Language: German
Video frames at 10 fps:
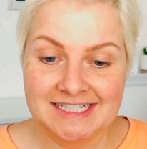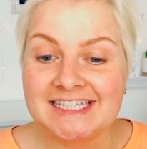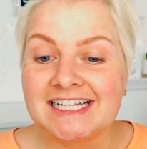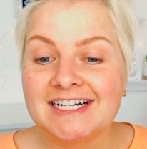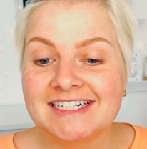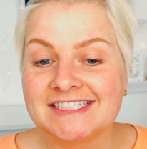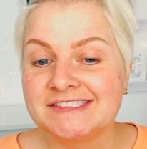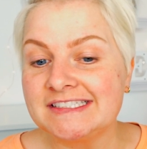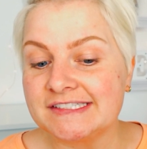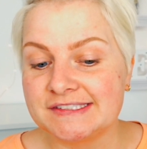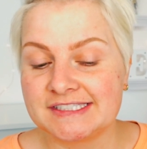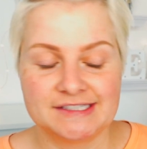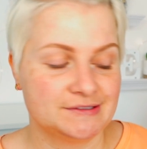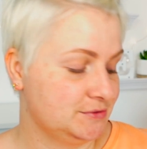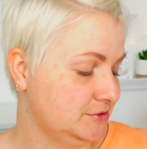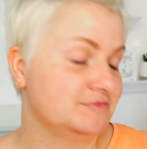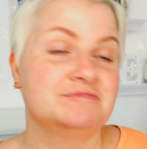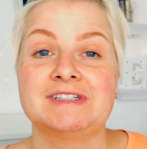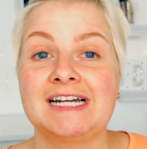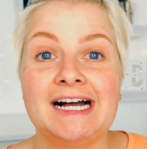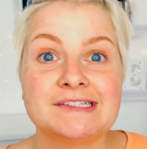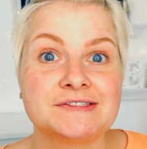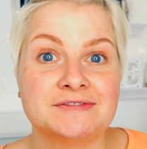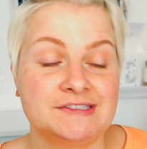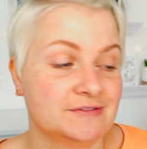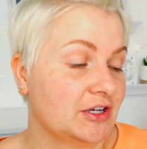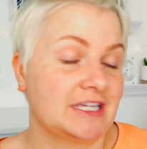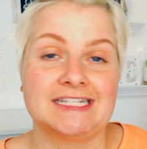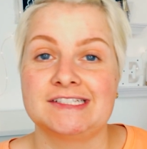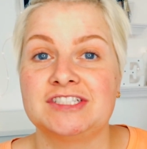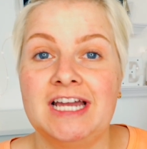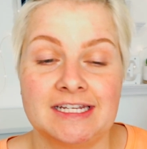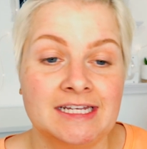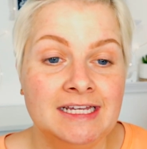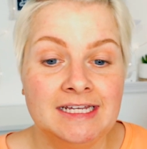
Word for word: ja, ihr seht das nicht ganz so krass, wie es in Wirklichkeit ist. Schade.